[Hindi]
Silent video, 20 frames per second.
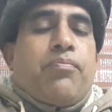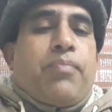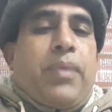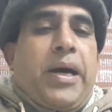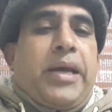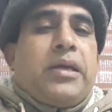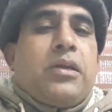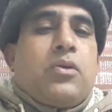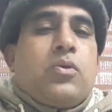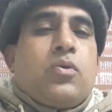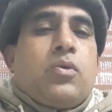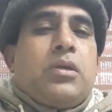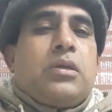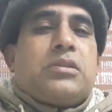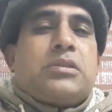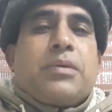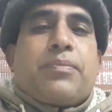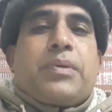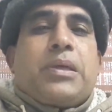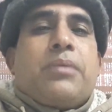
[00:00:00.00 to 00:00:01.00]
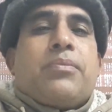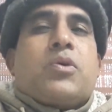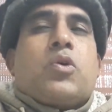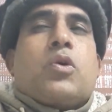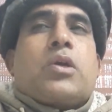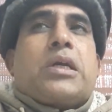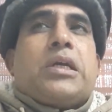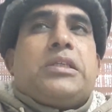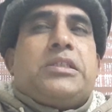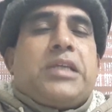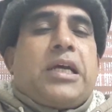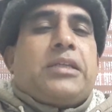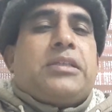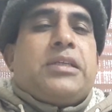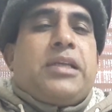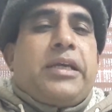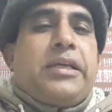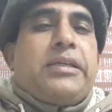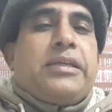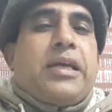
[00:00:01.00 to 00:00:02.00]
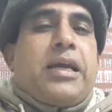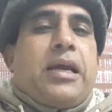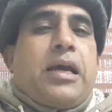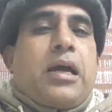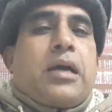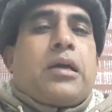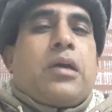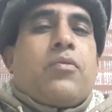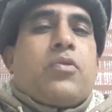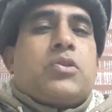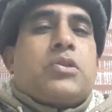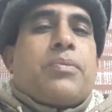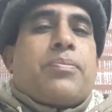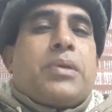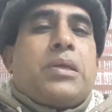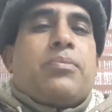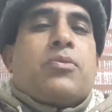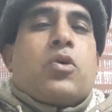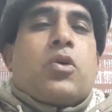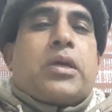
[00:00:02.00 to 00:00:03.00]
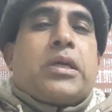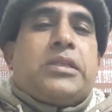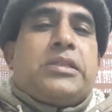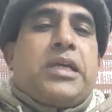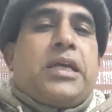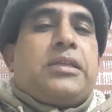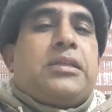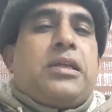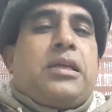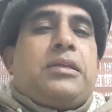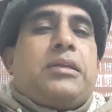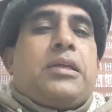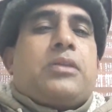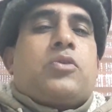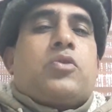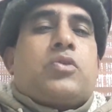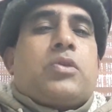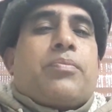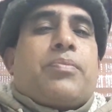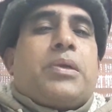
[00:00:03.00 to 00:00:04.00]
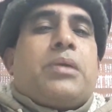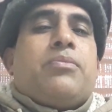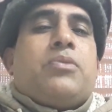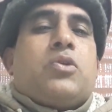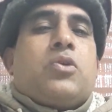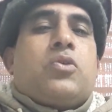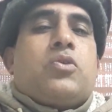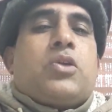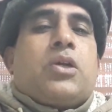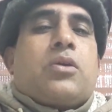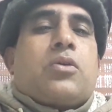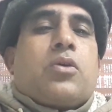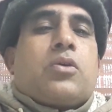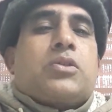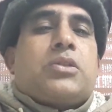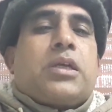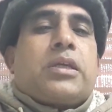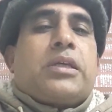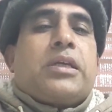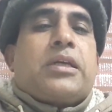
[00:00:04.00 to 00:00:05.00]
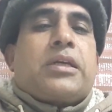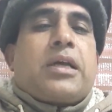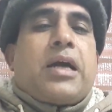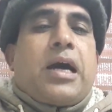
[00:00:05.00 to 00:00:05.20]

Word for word: बाई रूल सुप्रीम कोर्ट के जज नहीं है अगर वो सुप्रीम कोर्ट के जज नहीं है तो सुप्रीम जुडिशल कौंसिल की